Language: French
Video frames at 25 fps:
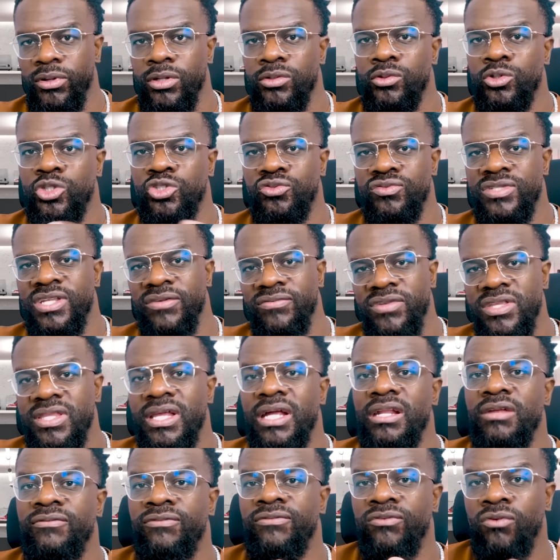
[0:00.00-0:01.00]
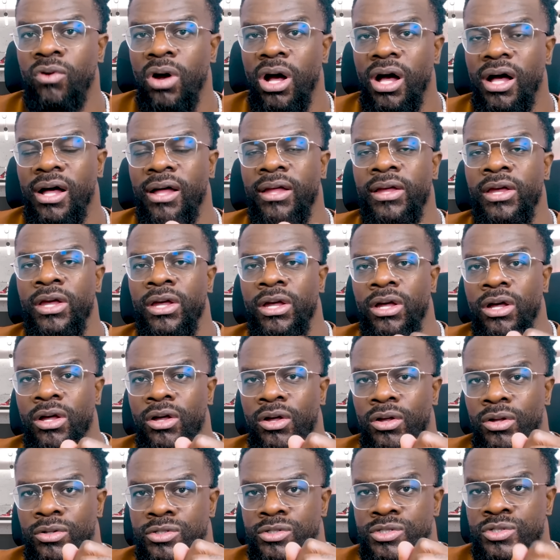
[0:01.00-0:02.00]
Donc je vous invite à aller voir
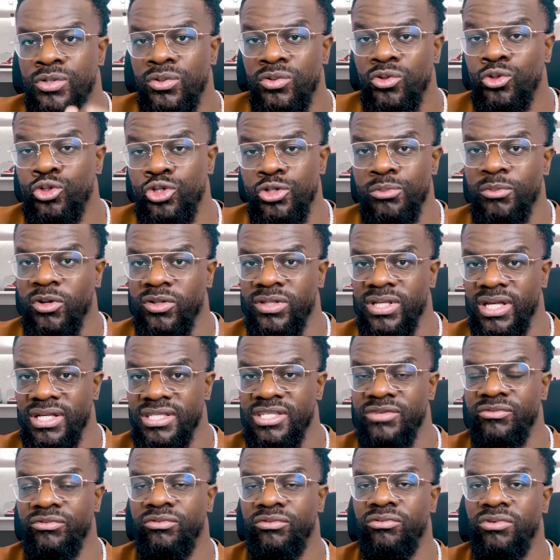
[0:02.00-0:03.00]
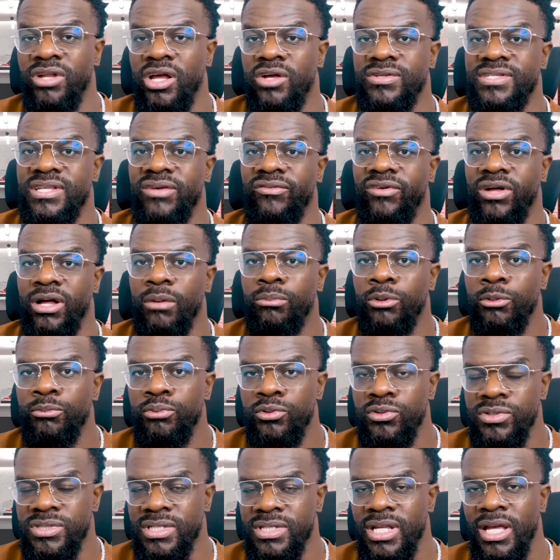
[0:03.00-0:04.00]
euh, ce documentaire si vous voulez en savoir un peu
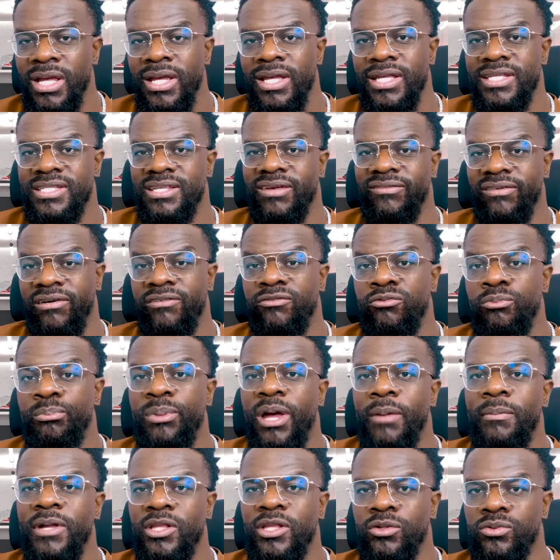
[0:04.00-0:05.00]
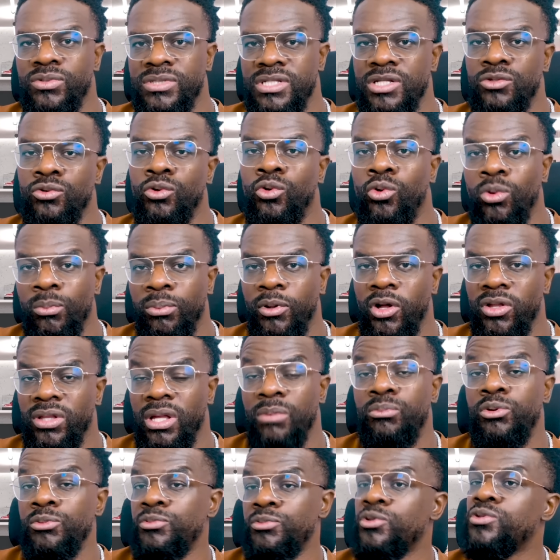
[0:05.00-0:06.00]
plus, et ça va vous permettre aussi de comprendre
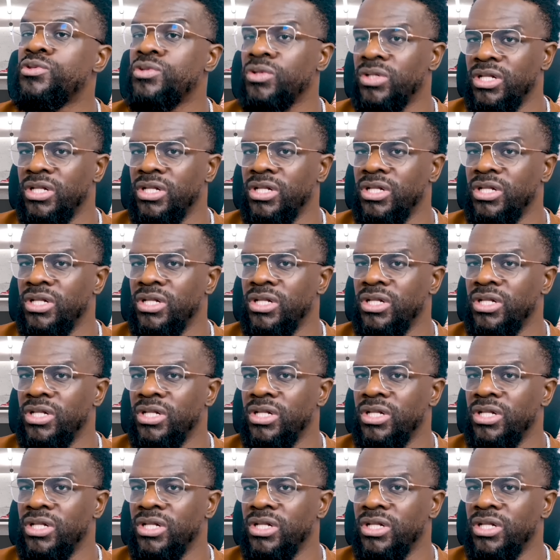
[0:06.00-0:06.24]
un peu mieux ce